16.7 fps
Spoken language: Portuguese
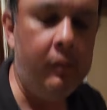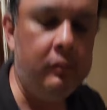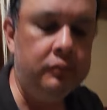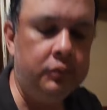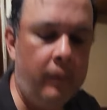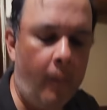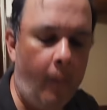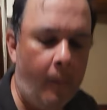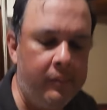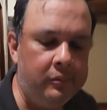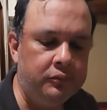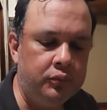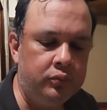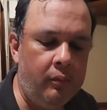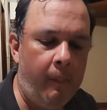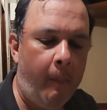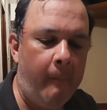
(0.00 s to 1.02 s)
Carne seca?
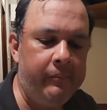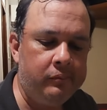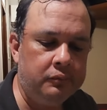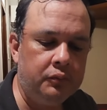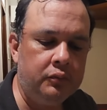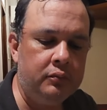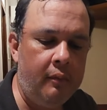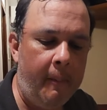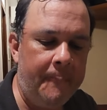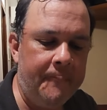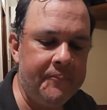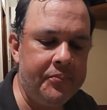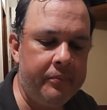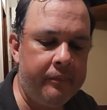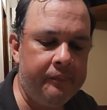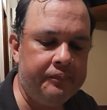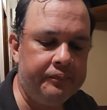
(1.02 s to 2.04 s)
Hum.
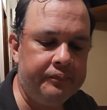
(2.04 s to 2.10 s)
Hum.